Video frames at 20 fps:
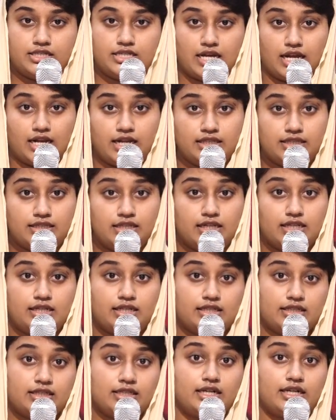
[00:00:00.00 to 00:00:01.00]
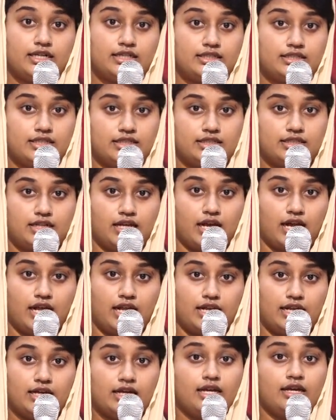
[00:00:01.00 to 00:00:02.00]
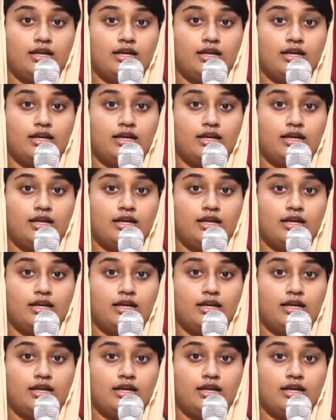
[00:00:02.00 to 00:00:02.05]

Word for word: ஜலத்திலிருந்து எடுத்ததுனால